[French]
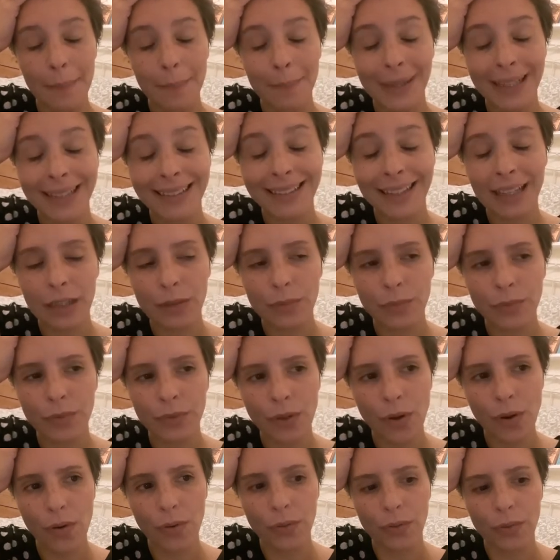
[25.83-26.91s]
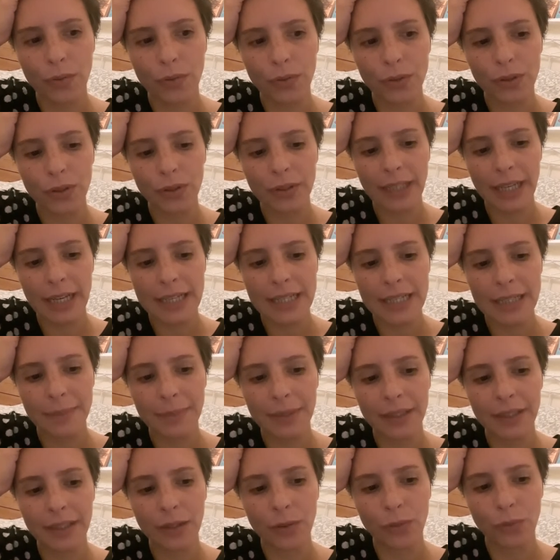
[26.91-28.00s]
pas très longtemps au centre
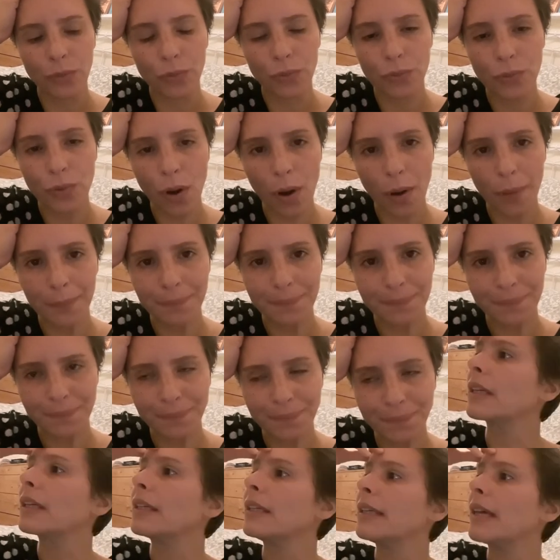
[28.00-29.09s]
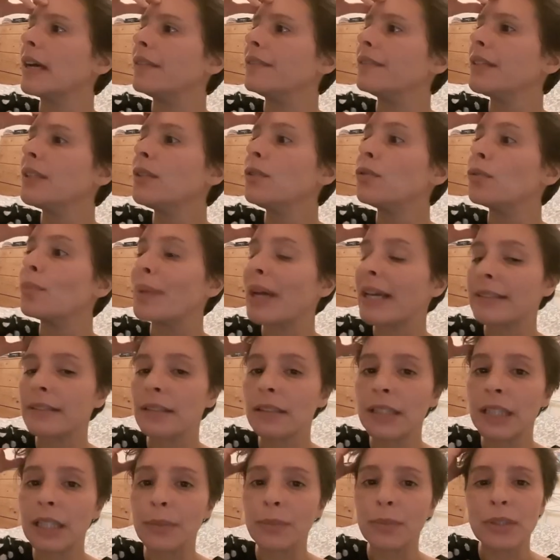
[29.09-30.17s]
LGBT de Tours. Il y avait une
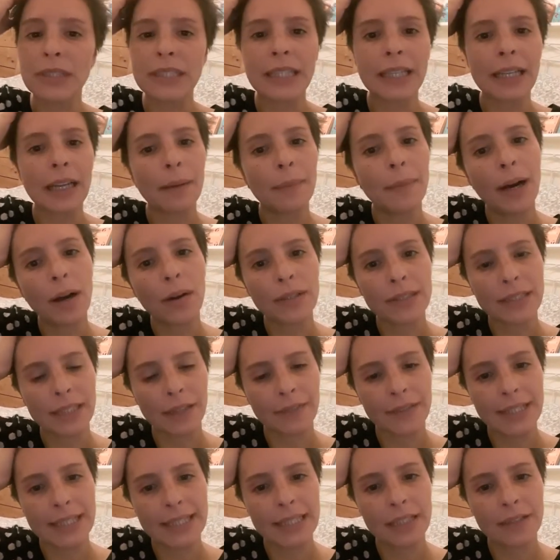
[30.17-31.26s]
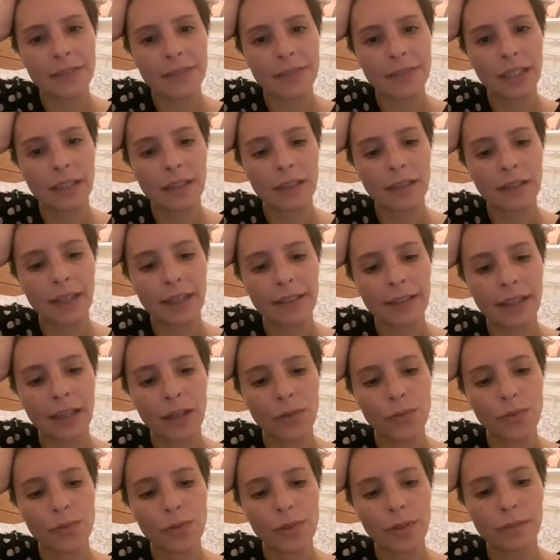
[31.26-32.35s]
personne qui bossait là-bas en service civique, très très
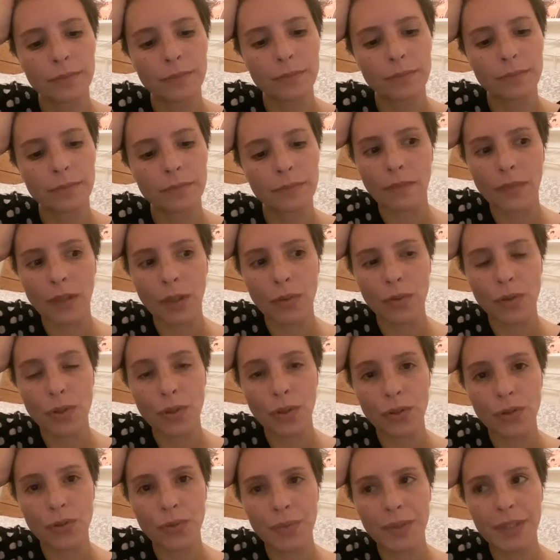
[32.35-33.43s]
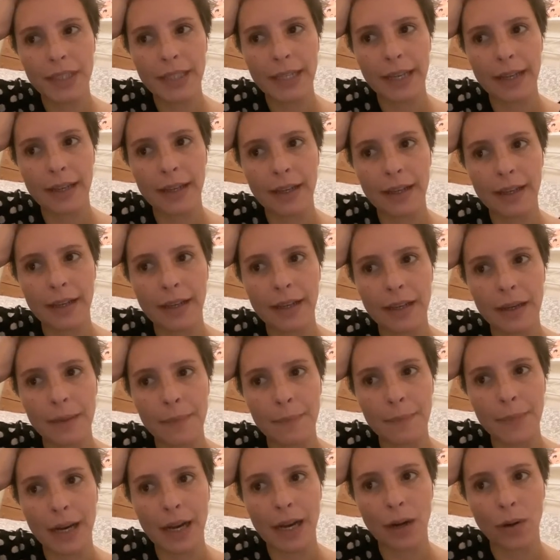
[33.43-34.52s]
cool. Aujourd'hui, elle
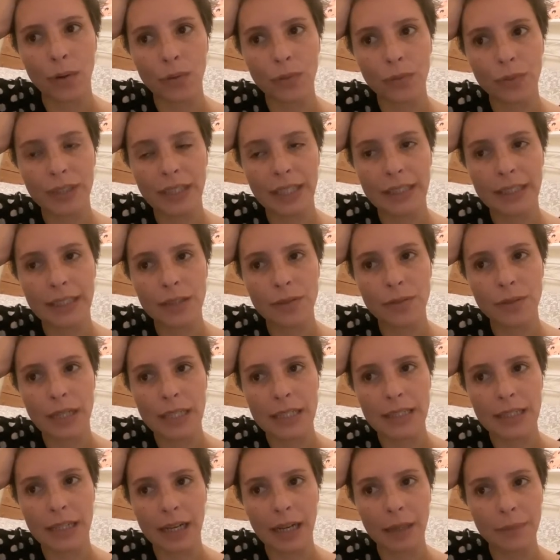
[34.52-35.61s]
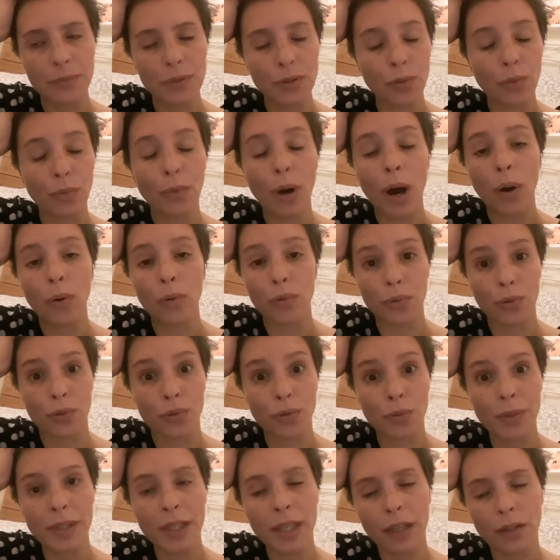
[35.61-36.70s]
m'a recontacté sur Instagram, parce que bah, on se
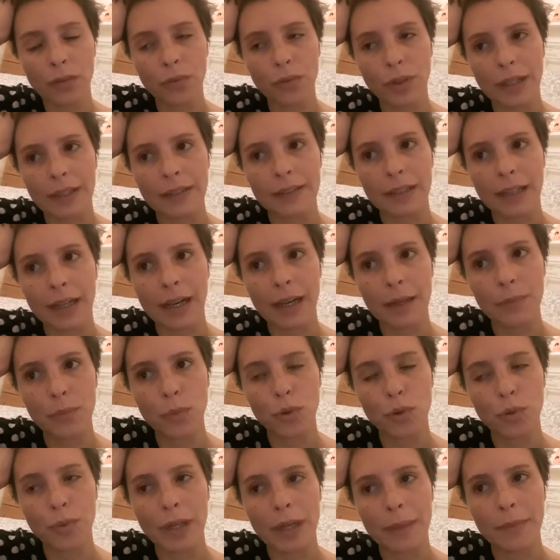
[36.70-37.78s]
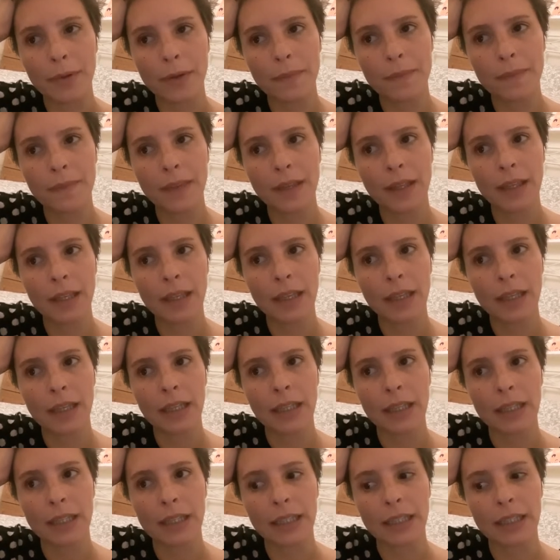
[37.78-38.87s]
suit hein, sur Instagram mutuellement.
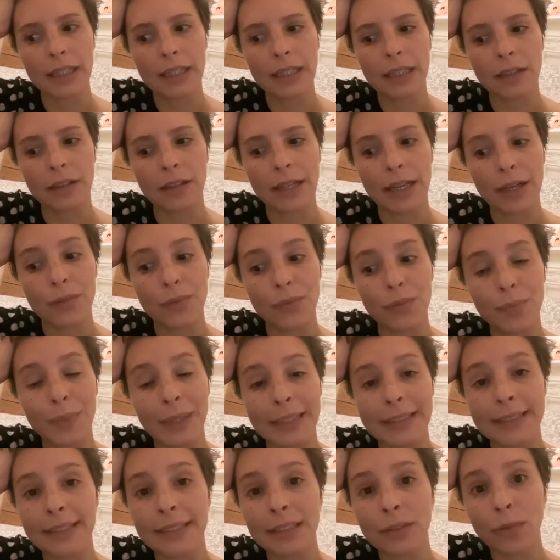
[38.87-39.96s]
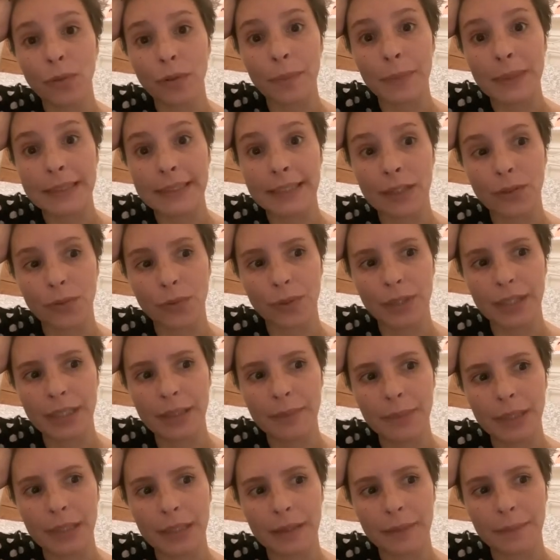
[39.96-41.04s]
Et euh, elle a vu passer donc mes ateliers,
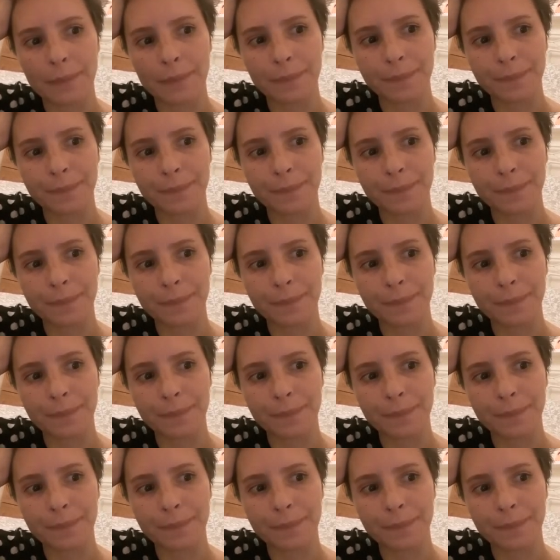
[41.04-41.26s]
mes,